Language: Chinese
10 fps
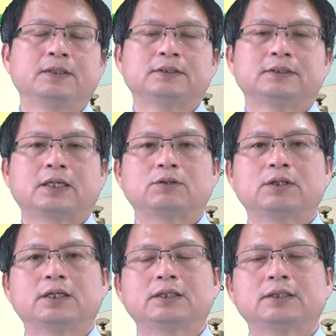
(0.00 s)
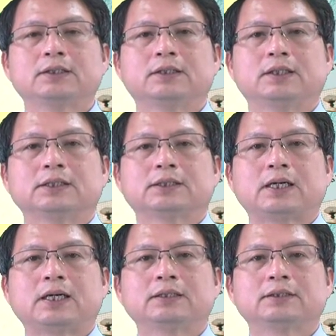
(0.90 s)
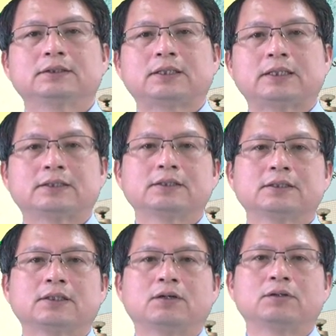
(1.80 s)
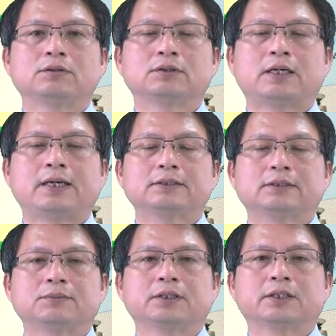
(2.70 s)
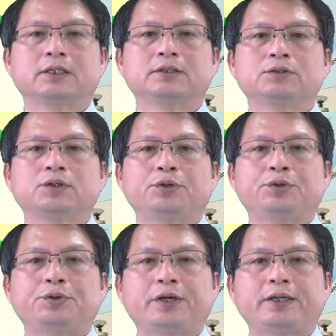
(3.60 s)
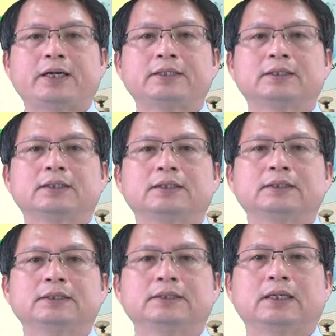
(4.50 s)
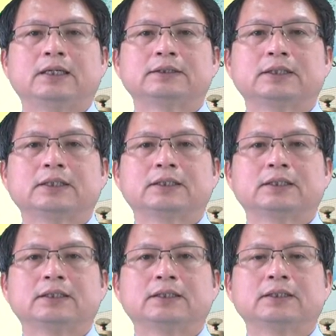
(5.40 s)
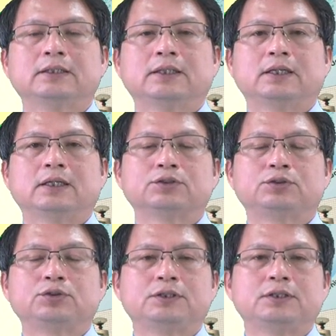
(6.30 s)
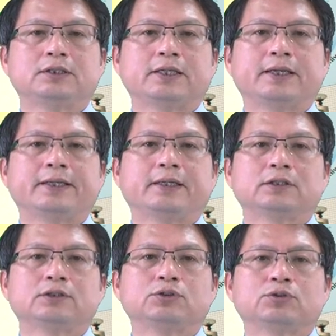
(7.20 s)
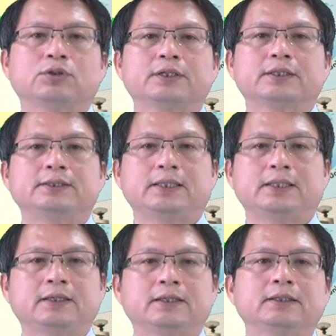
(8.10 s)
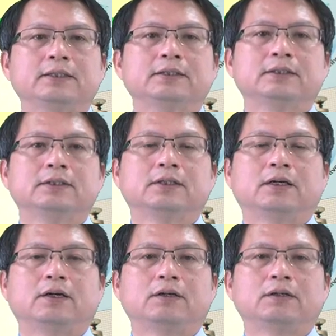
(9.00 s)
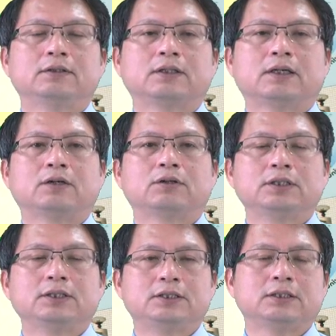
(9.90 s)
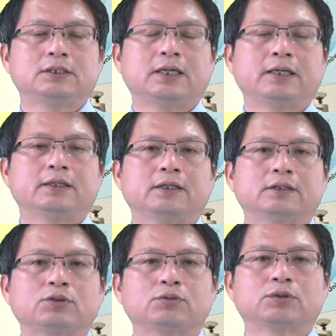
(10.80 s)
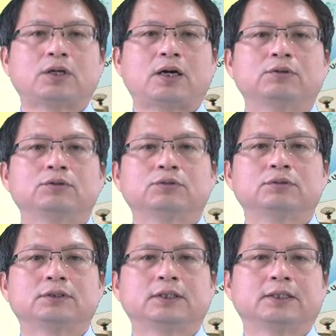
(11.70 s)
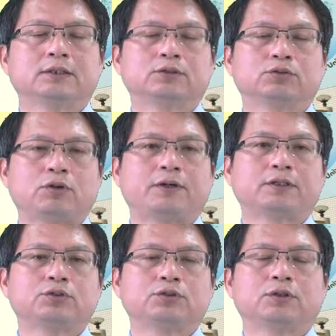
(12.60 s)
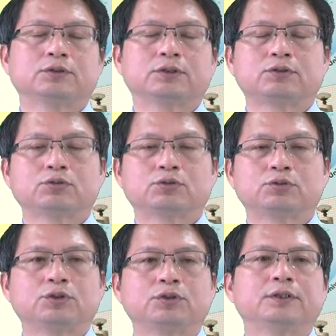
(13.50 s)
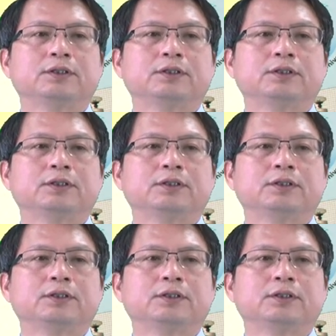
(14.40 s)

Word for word: 然后呢啊它产生之后它怎么跟原来的啊这个啊讯息呢啊去做一个结合啊，然后一起呢啊送到这个对方去，或者送出去